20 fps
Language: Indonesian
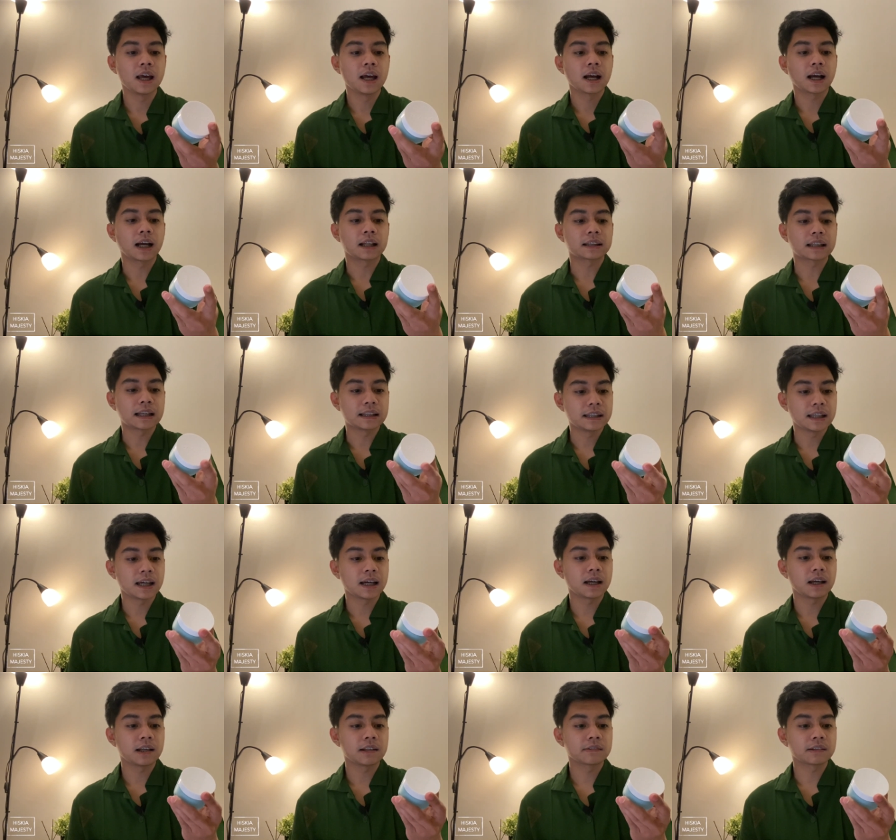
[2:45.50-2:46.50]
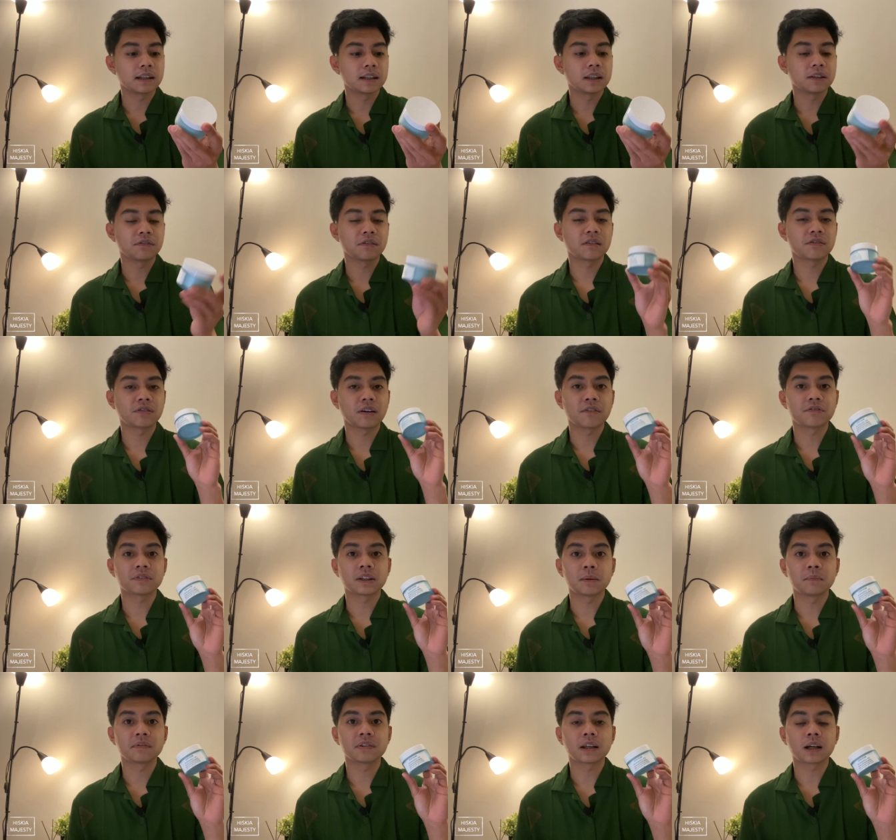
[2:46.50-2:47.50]
katanya uh, Skintific Five
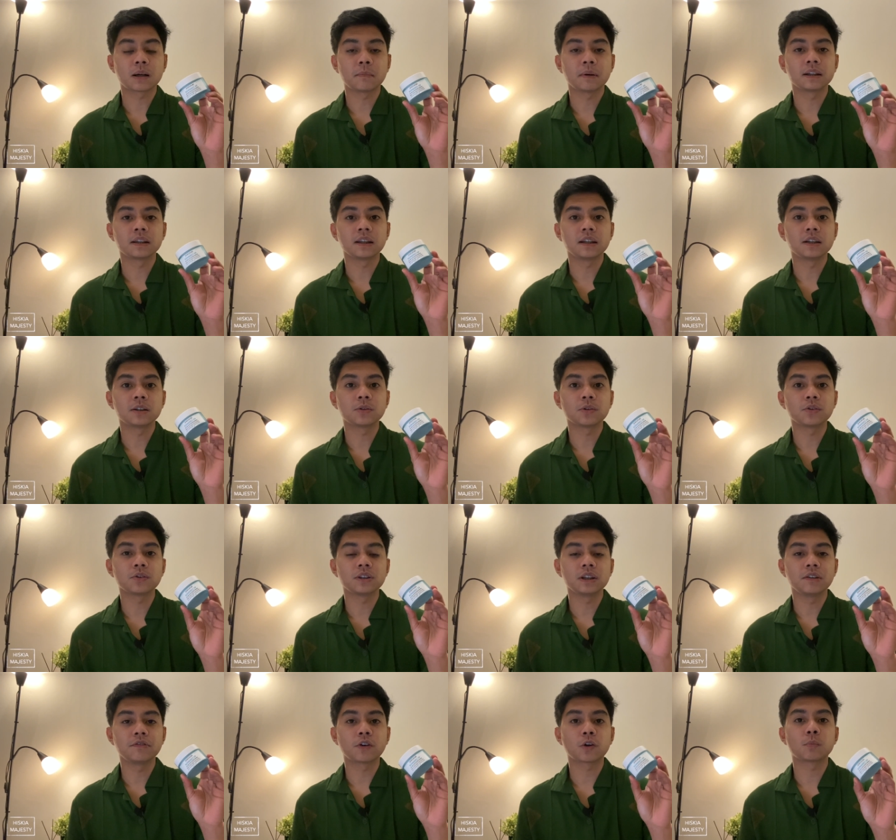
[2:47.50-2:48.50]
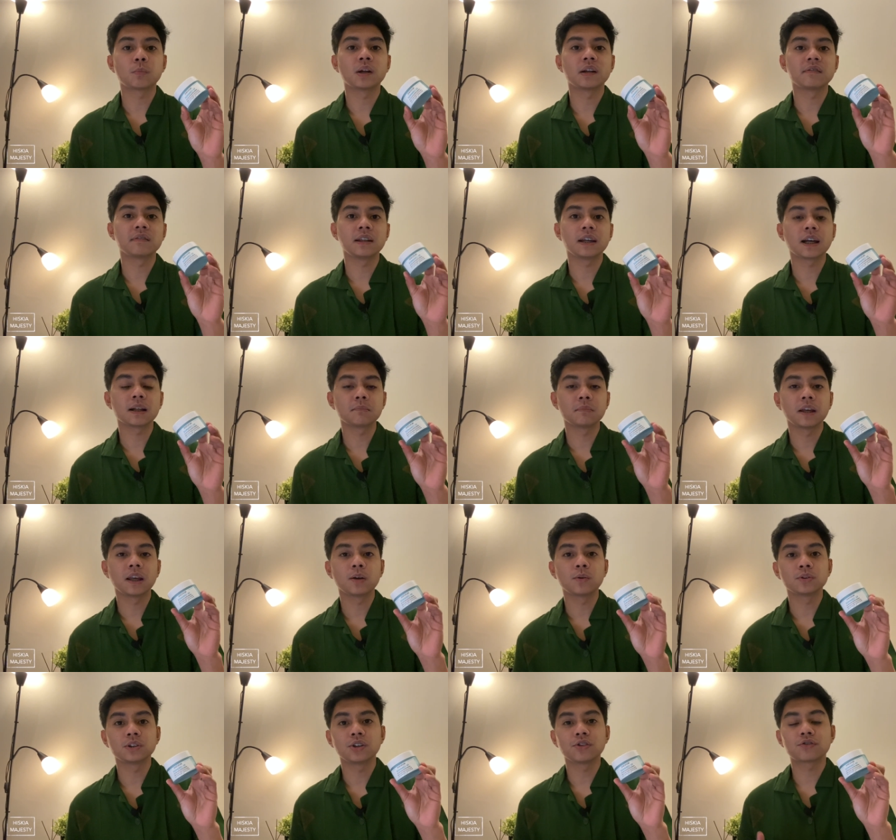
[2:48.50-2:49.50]
Time Ceramide ini tuh diformulasikan
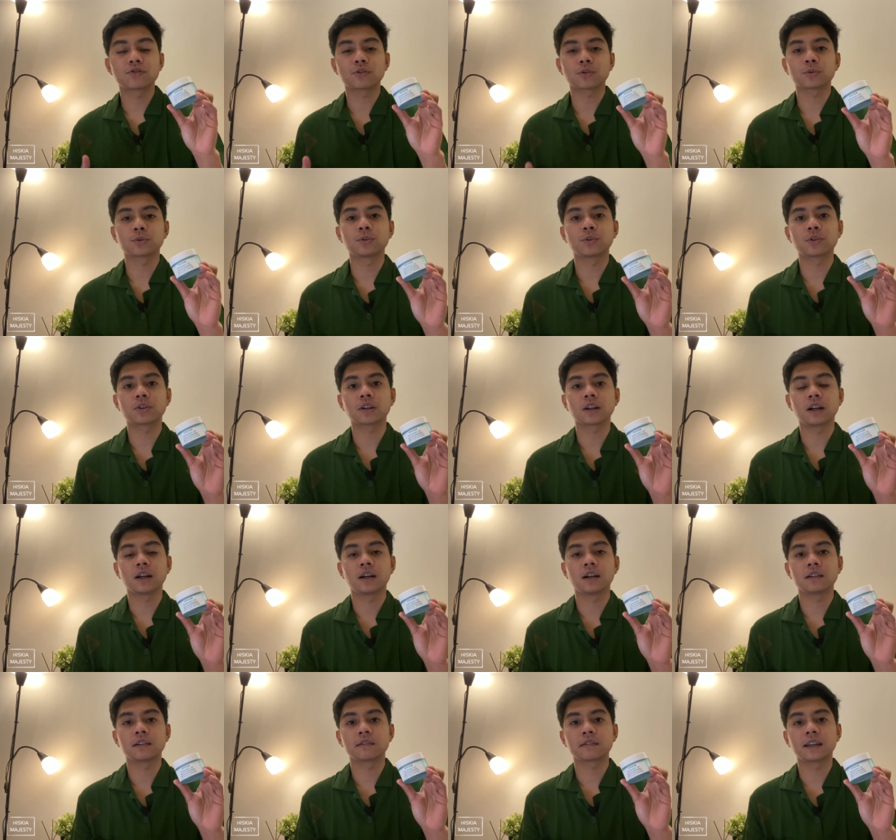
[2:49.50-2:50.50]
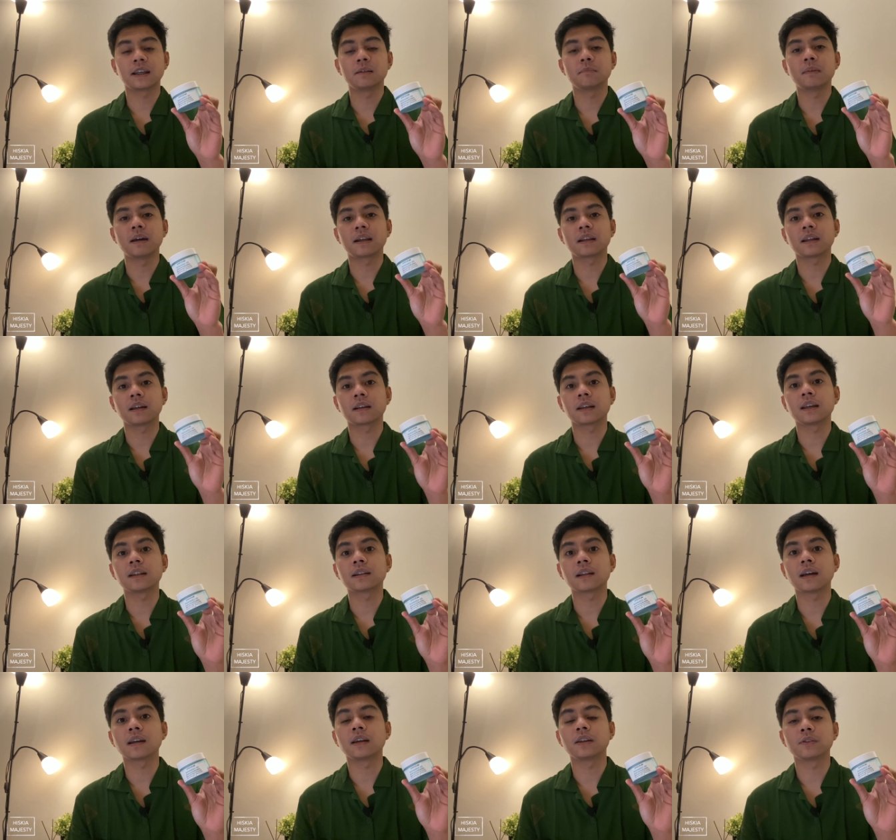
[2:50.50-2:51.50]
mengikuti struktur uh, skin barrier
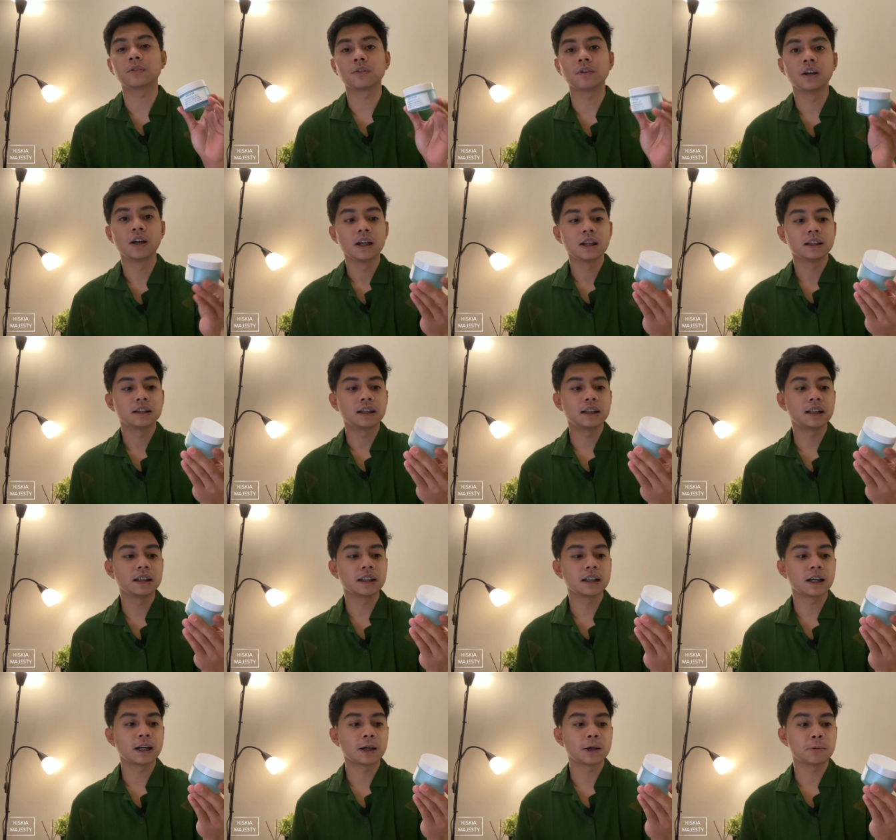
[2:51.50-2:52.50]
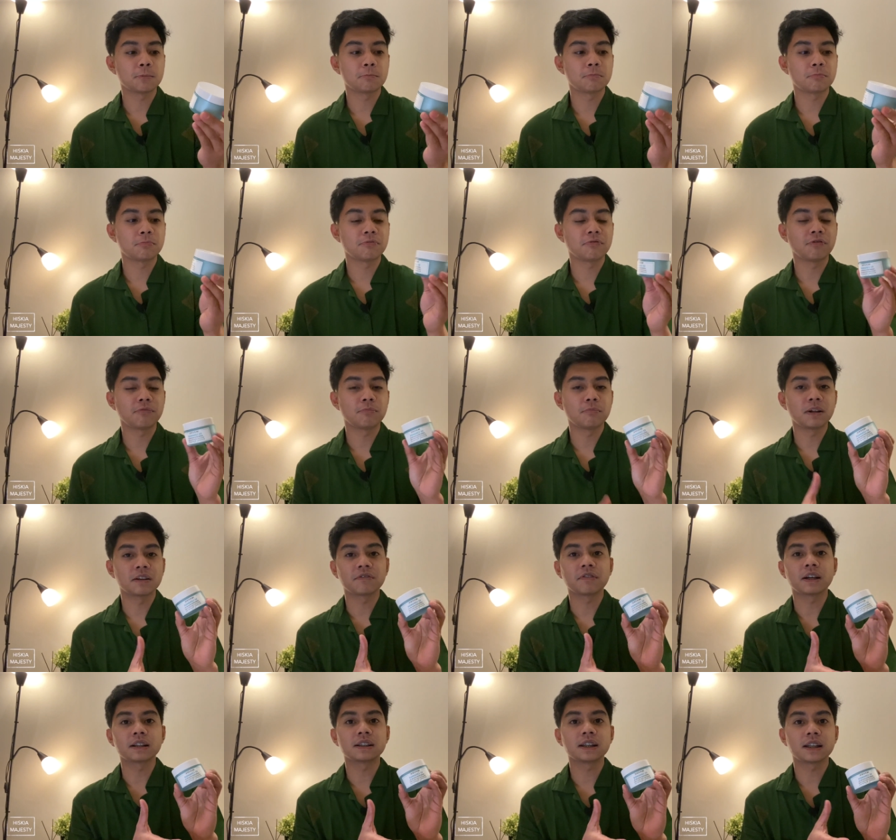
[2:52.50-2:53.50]
kita gitu jadi uh,
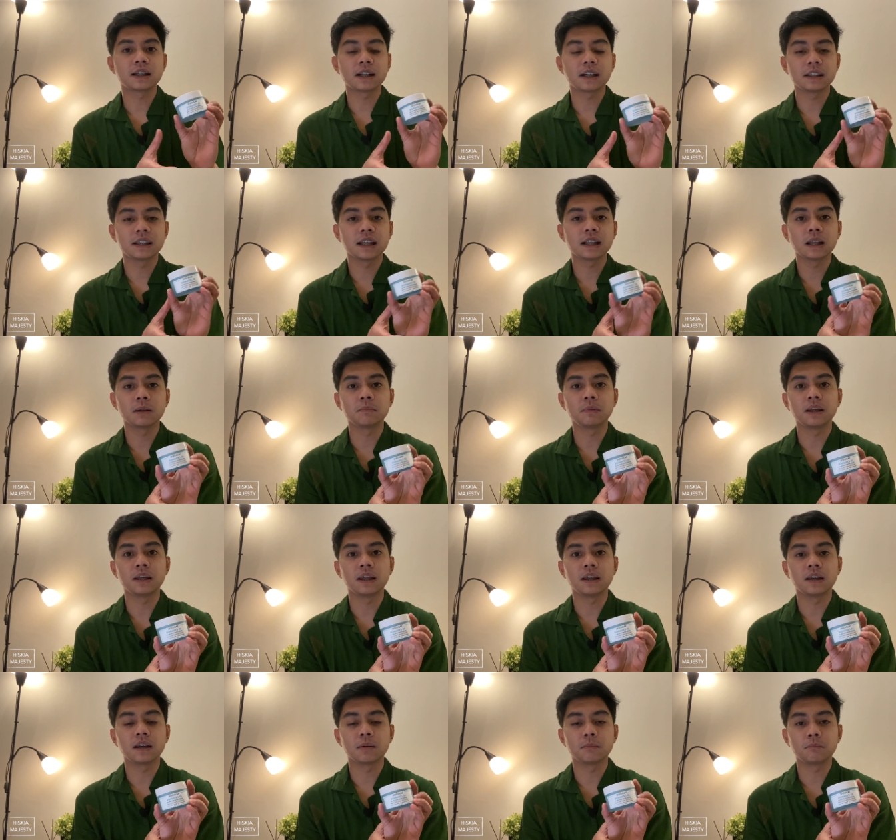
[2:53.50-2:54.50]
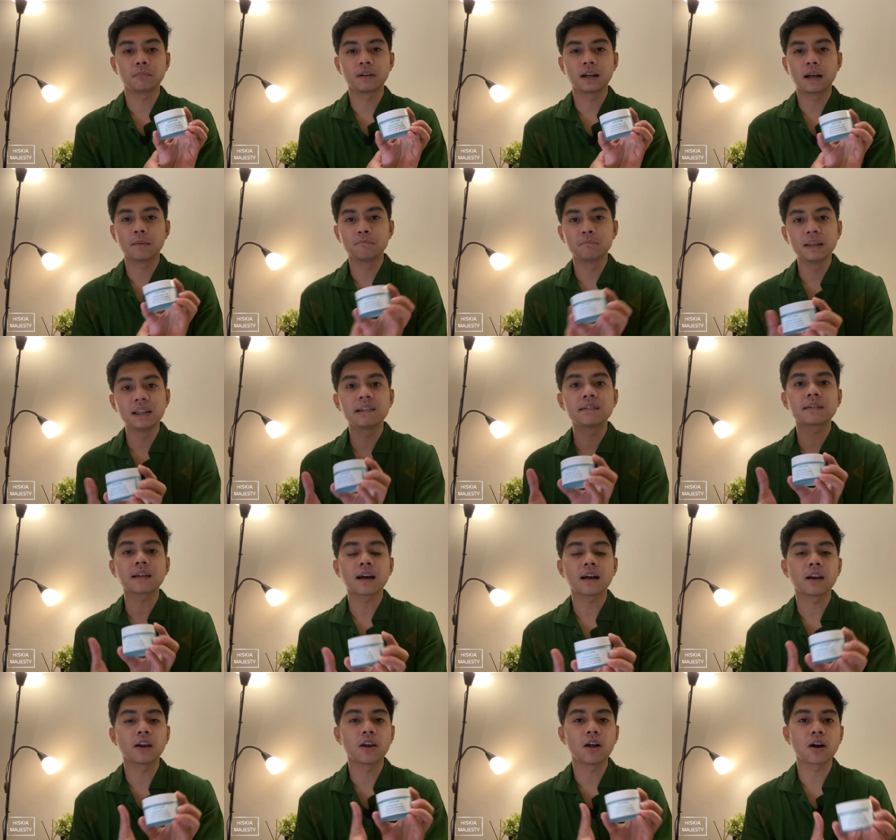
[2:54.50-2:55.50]
manfaatnya adalah dia lebih
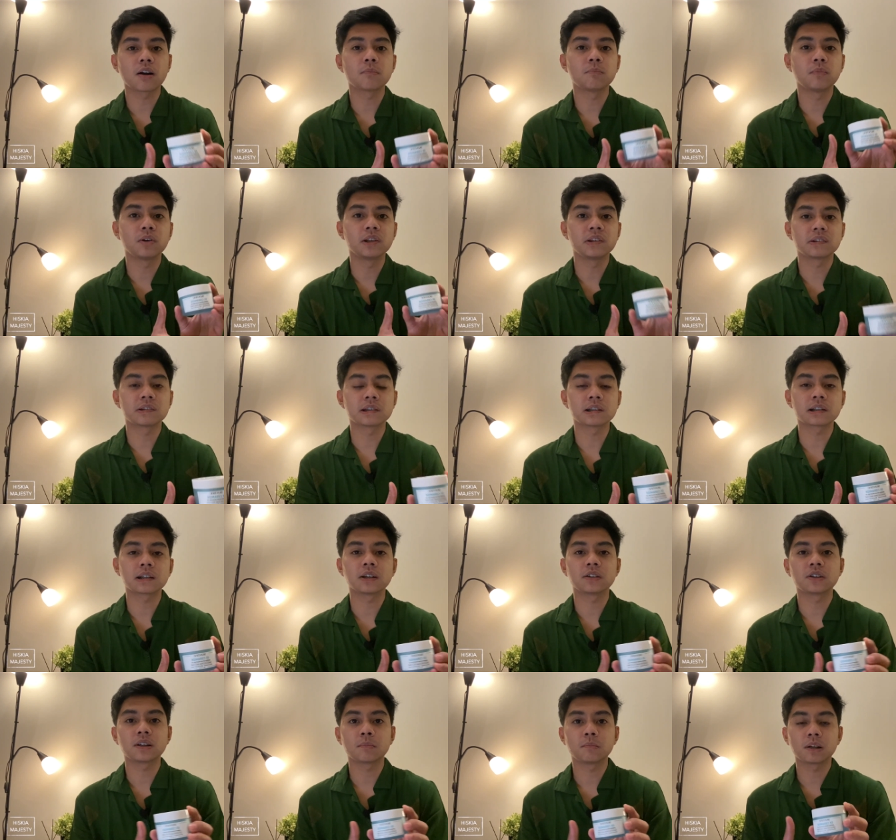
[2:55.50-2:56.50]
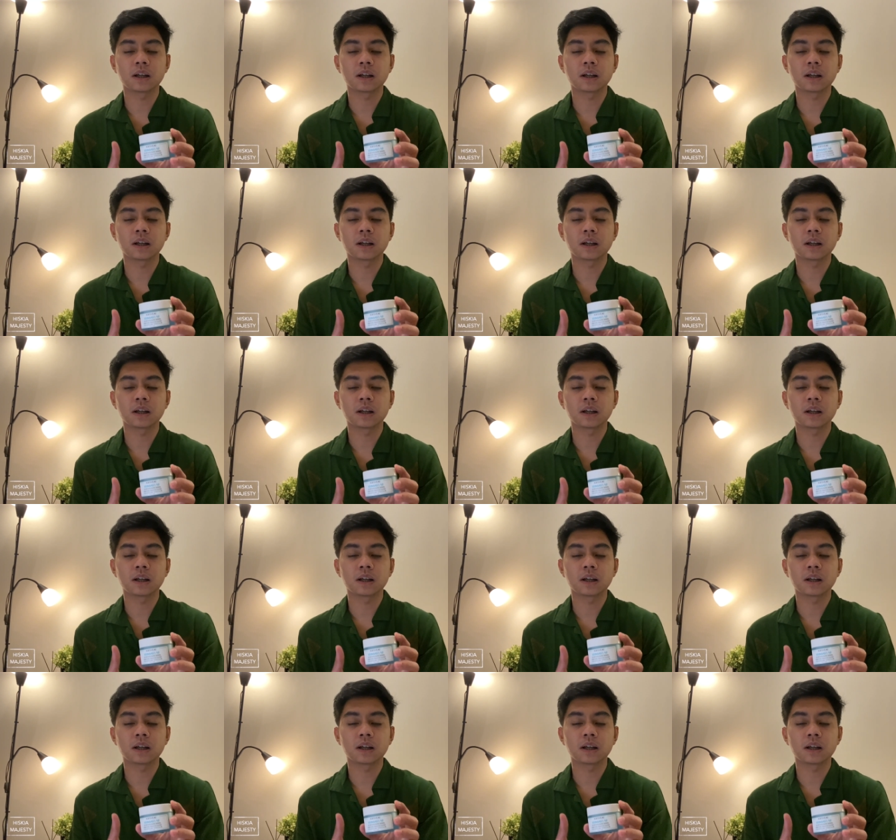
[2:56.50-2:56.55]
bisa lock moisture gitu ya